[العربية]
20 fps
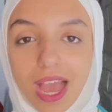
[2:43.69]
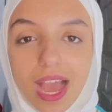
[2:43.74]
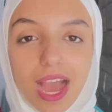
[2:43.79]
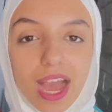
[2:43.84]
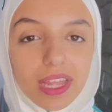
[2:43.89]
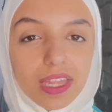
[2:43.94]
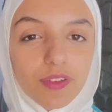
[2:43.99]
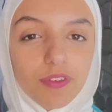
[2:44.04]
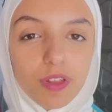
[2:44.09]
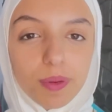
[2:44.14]

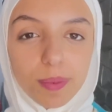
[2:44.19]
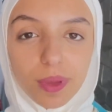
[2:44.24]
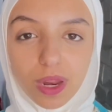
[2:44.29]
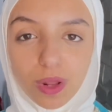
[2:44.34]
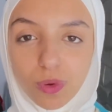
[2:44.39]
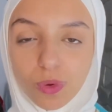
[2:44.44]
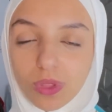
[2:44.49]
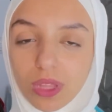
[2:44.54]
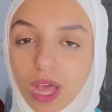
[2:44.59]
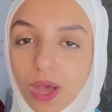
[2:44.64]
قاعده في
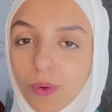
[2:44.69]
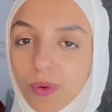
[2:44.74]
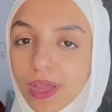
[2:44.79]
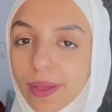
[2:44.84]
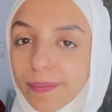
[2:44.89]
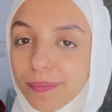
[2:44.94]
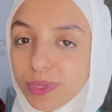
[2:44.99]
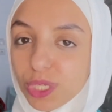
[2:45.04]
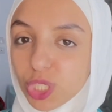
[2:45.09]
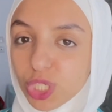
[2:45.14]
البلكونه او
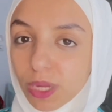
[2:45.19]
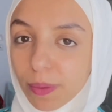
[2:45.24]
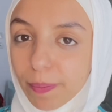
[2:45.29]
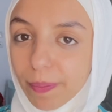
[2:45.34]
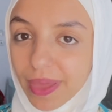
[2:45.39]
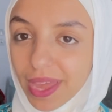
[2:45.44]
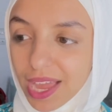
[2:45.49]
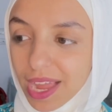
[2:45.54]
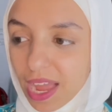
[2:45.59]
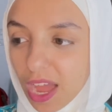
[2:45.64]
جنب
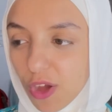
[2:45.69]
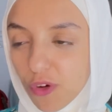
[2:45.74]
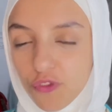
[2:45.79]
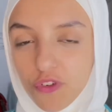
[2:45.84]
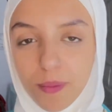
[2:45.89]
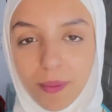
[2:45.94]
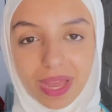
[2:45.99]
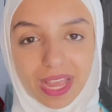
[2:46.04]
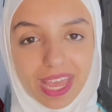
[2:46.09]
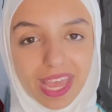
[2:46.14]
الشباك او في
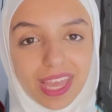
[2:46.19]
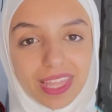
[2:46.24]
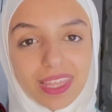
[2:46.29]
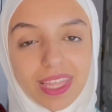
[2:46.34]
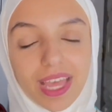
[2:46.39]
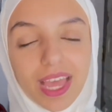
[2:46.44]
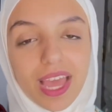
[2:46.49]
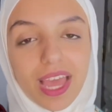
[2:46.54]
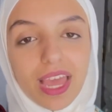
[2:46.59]
مكان